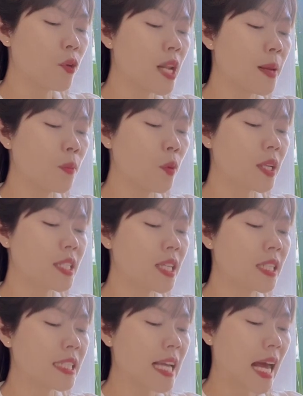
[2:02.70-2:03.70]
vui đến muộn
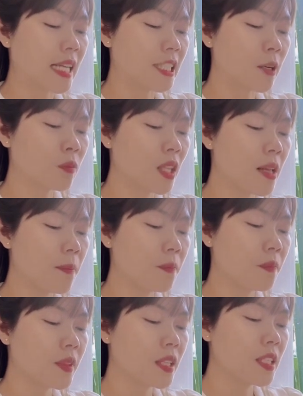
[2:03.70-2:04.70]
dâng tràn trong tim.
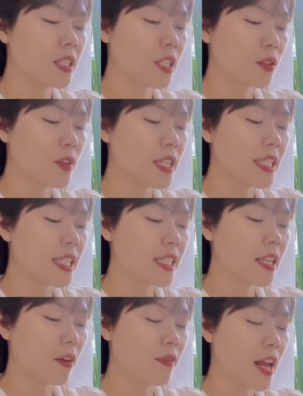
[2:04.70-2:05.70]
Trình Phi Trì
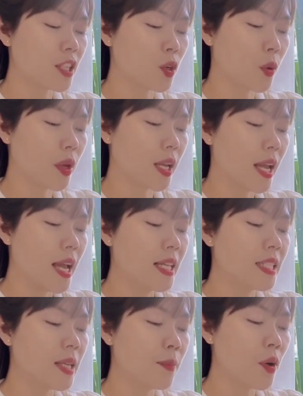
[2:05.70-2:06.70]
trở về rồi,
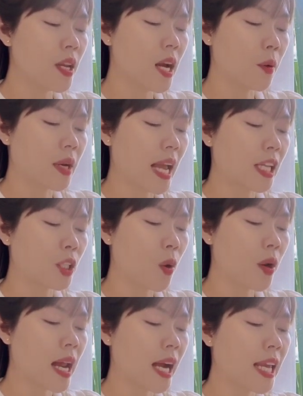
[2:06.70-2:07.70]
chỉ mỗi điều này
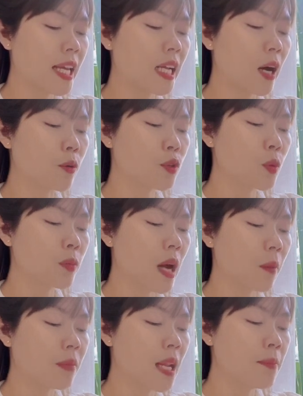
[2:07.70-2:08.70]
thôi đã khiến cậu xúc
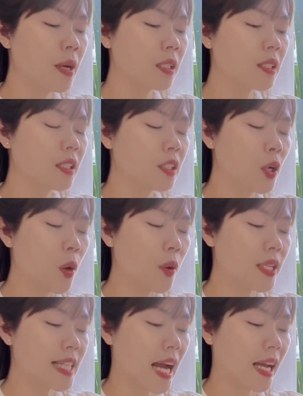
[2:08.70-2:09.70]
động đến mức đứng
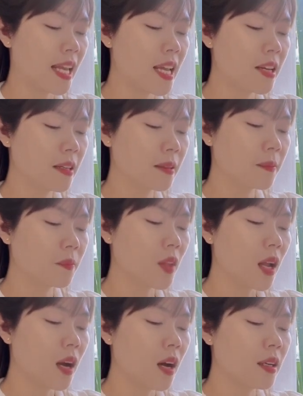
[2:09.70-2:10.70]
ngồi chẳng yên.
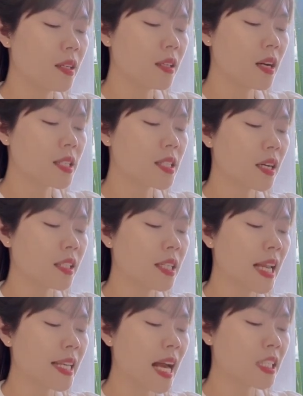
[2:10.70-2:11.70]
Hơn nữa dường như
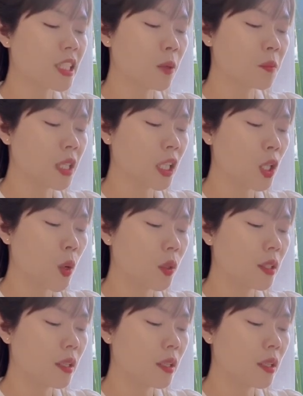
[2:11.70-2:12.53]
anh đang sống rất tốt.